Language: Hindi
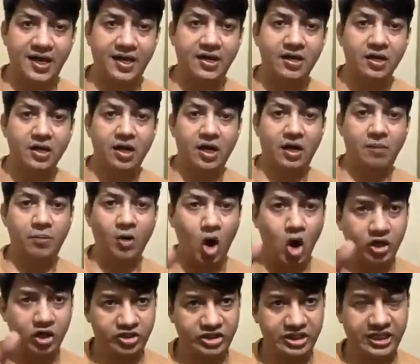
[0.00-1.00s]
है
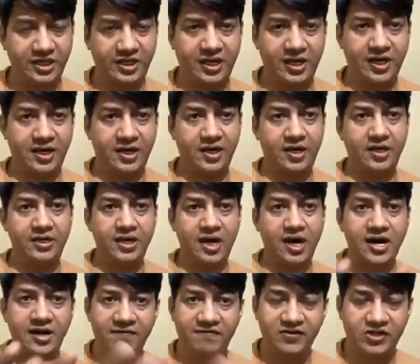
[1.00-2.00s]
ब्लॉकचेन है
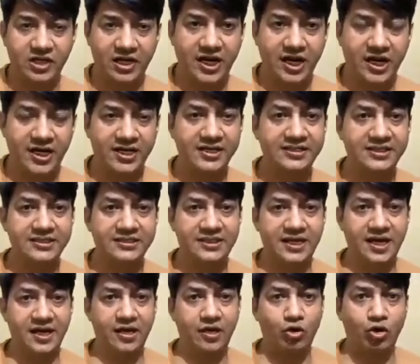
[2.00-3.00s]
या आर्टिफिशियल
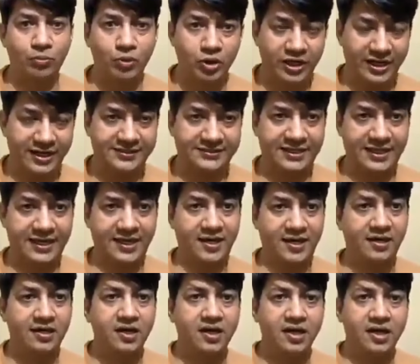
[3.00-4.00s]
इंटेलिजेंस है रोबोटिक्स है
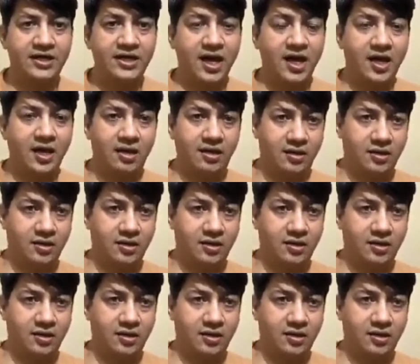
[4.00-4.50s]
या